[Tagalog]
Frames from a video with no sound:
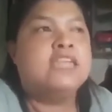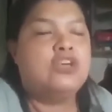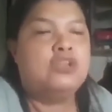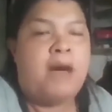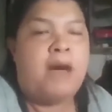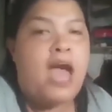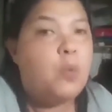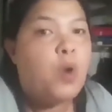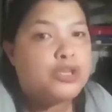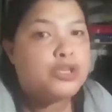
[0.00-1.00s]
na yun ba
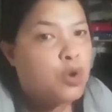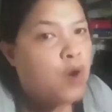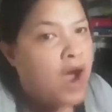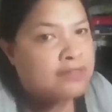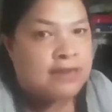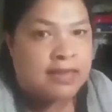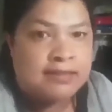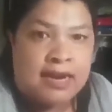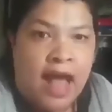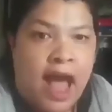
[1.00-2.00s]
ay worth 200
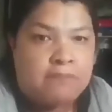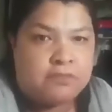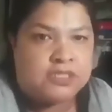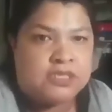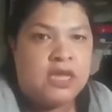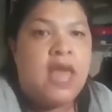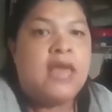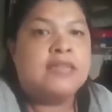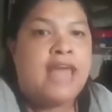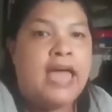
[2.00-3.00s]
dirhams.
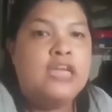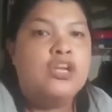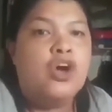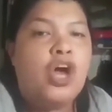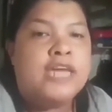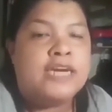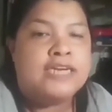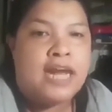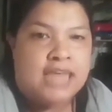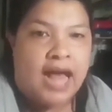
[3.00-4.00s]
Dahil yun ang
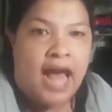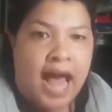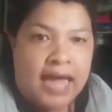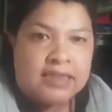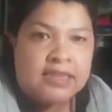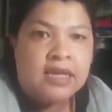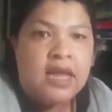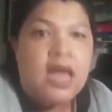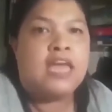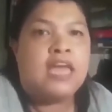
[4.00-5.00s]
nakasaad
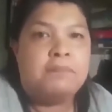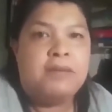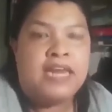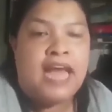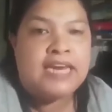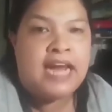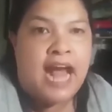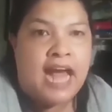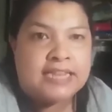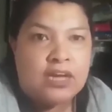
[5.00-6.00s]
na ibinigay
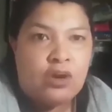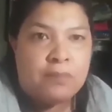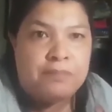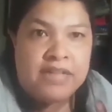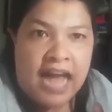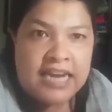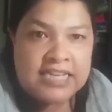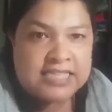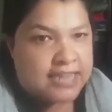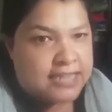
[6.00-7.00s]
ng ating
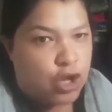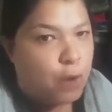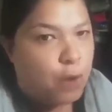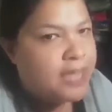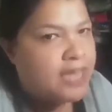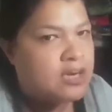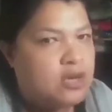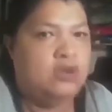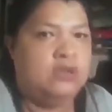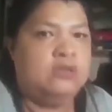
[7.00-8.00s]
galing sa ating
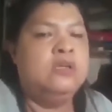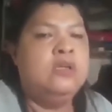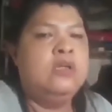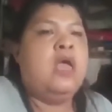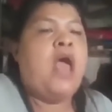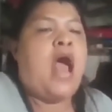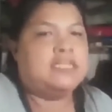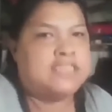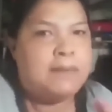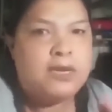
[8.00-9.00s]
gobyerno.
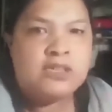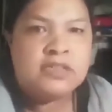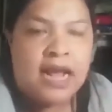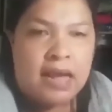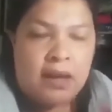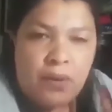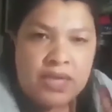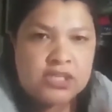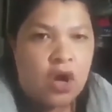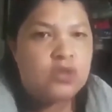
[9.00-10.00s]
Ang sabi ng taga
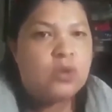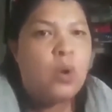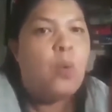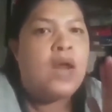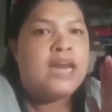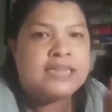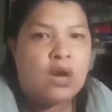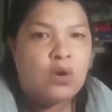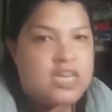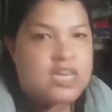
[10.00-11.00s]
West Zone, wala
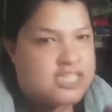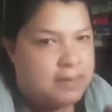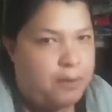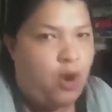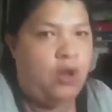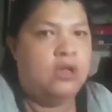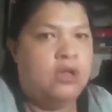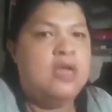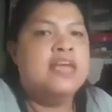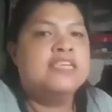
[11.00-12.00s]
daw resibo.
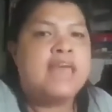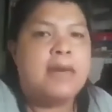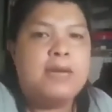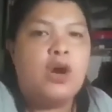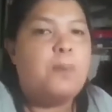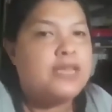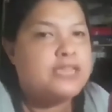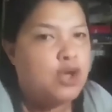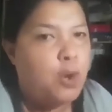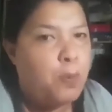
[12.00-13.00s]
Sabi ko,
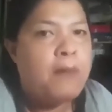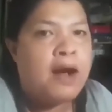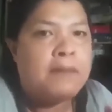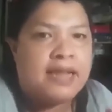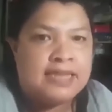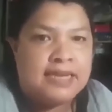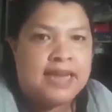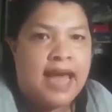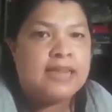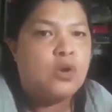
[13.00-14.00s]
pwede ko po bang
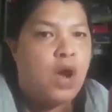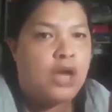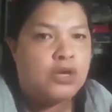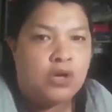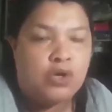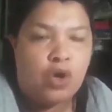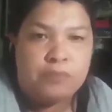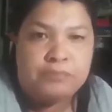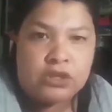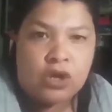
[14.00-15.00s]
matingnan kung ano ang
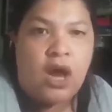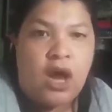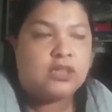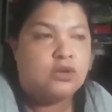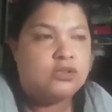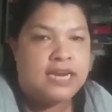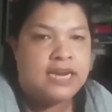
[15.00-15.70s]
loob nito at kung